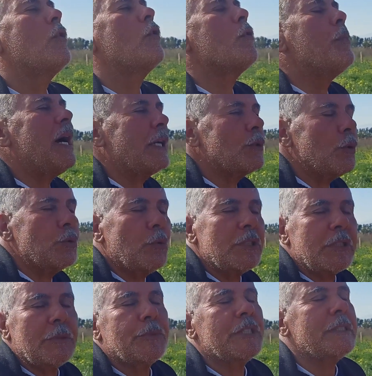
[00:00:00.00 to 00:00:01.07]
وبعد غدوه
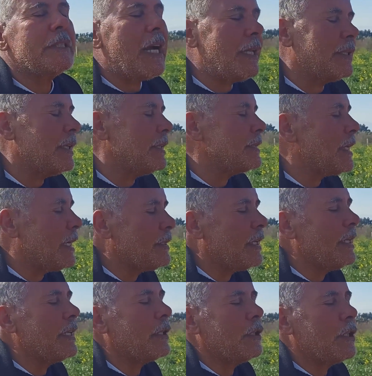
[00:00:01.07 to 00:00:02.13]
تمشي تحضر تحضر
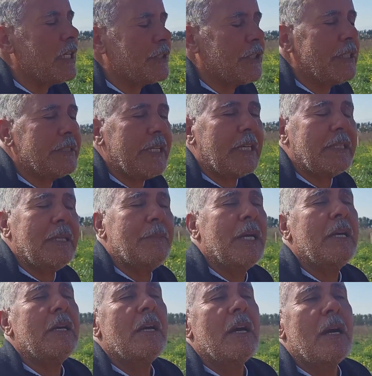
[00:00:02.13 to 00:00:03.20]
لك اللجنه تاخذها
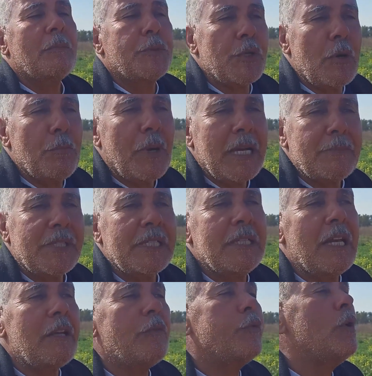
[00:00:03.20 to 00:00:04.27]
بسوم ب
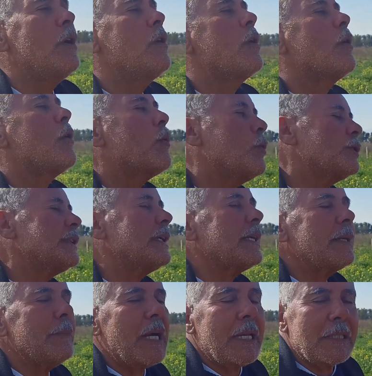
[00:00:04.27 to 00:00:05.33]
50000 وانت
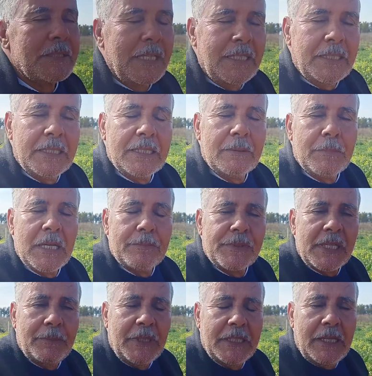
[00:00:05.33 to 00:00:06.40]
راك مخلص عليه ب
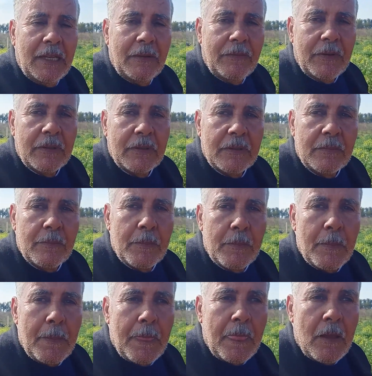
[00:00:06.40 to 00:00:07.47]
70000
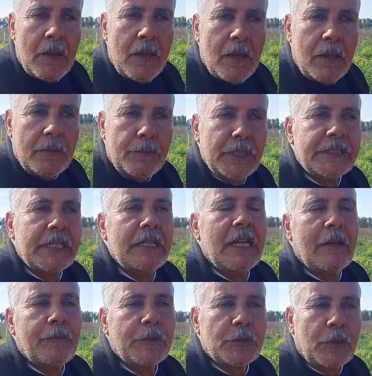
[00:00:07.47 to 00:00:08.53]

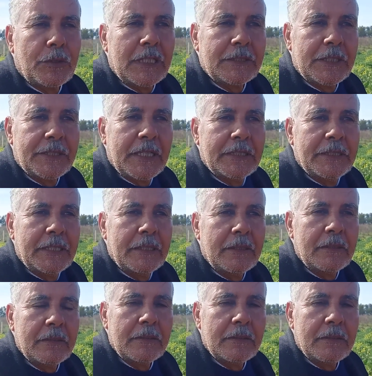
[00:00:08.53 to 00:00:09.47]
200000 في الطرناطه زيدي